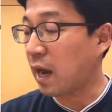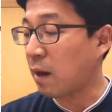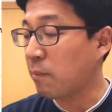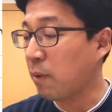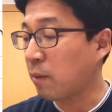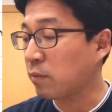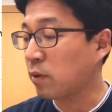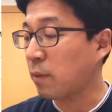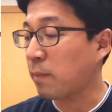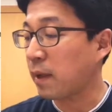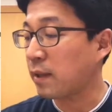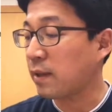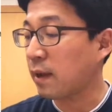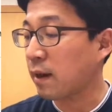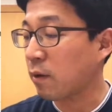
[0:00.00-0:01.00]
알파부터
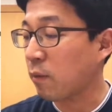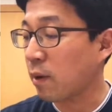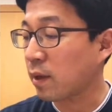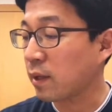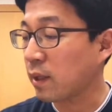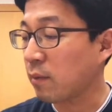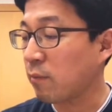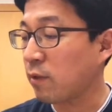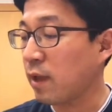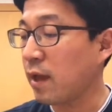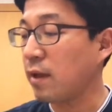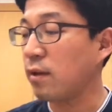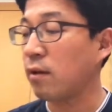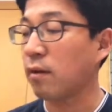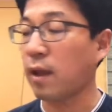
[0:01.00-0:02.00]
베이타라고 했기
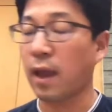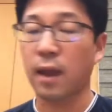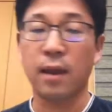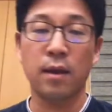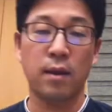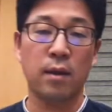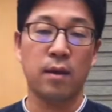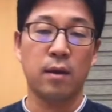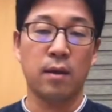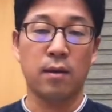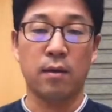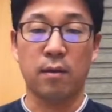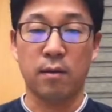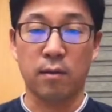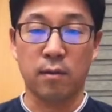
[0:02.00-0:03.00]
때문에 이렇게
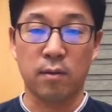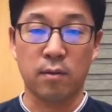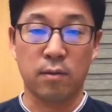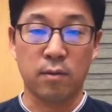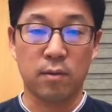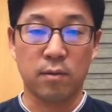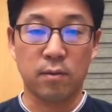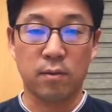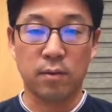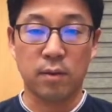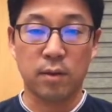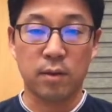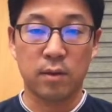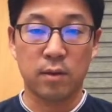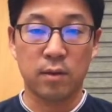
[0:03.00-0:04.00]
어,
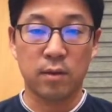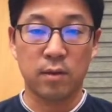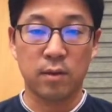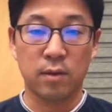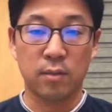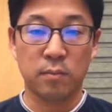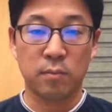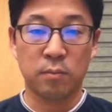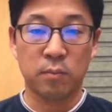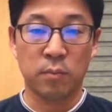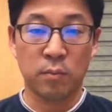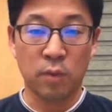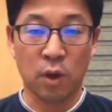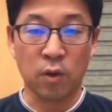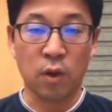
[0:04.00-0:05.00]

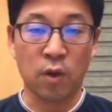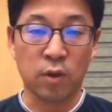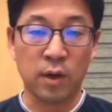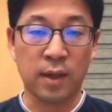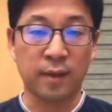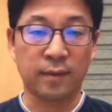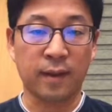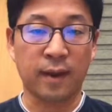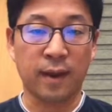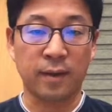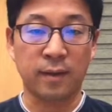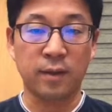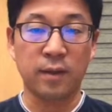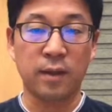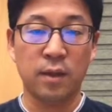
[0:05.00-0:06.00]
영역을
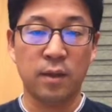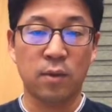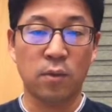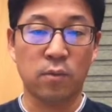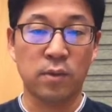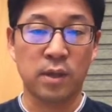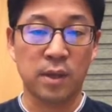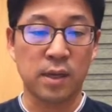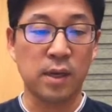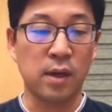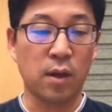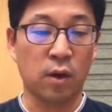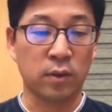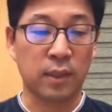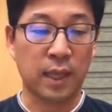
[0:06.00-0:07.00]
계산하는
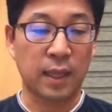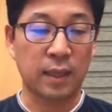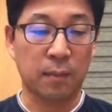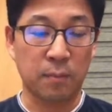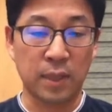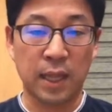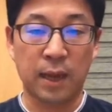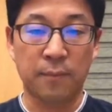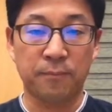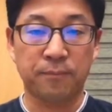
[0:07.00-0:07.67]
공식을 얻게 됩니다.